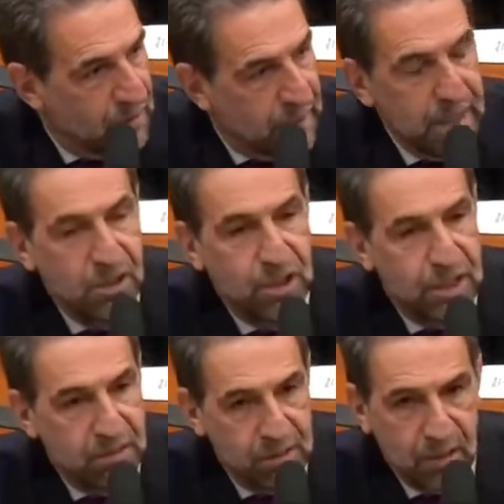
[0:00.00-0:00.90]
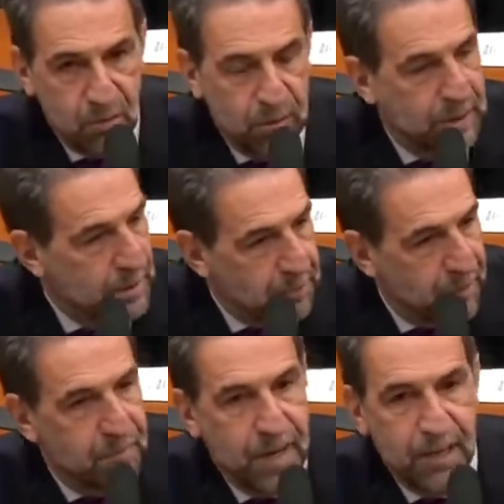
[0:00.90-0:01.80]
Tem dinheiro na conta, está
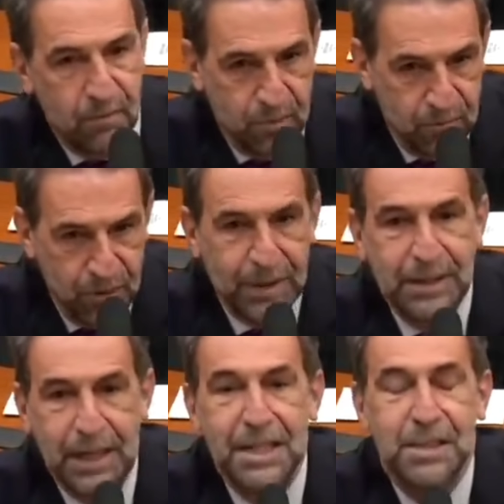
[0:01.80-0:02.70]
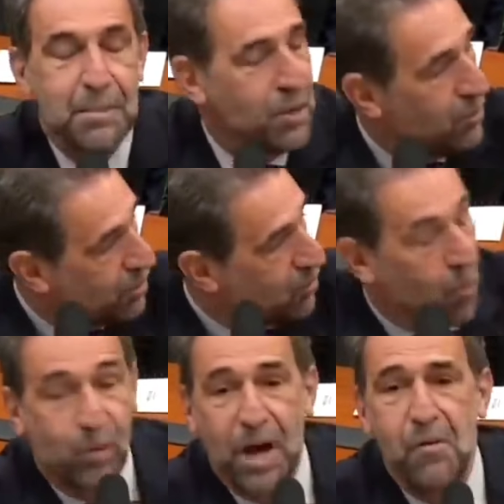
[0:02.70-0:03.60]
provado. Vossa Excelência é melhor do que
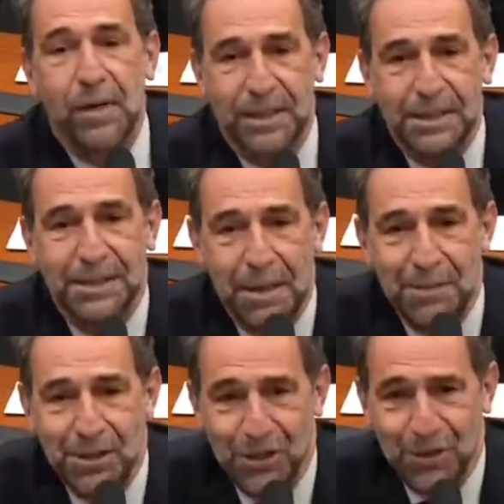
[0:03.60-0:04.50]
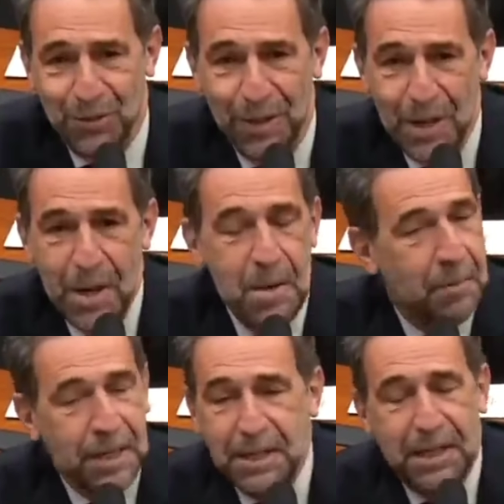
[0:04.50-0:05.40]
qualquer um aqui sabe disso,
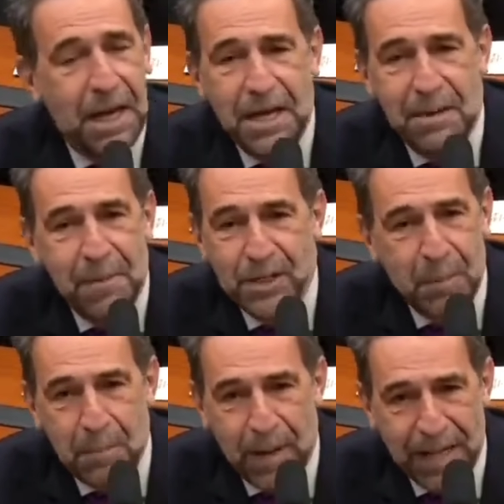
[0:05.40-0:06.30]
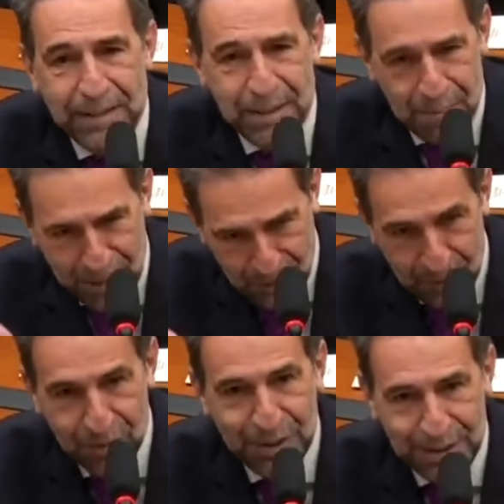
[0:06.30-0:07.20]
porque ninguém é mais preparado esse debate que
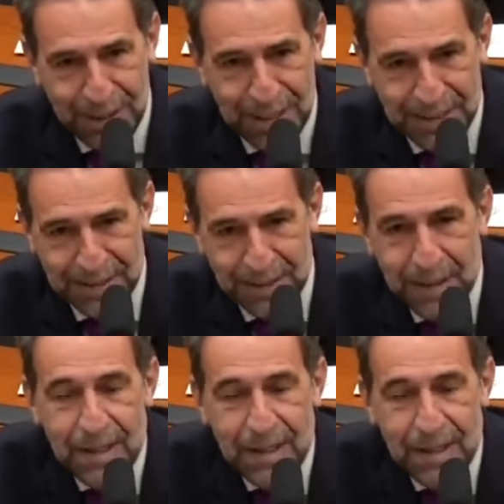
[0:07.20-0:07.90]
Vossa Excelência.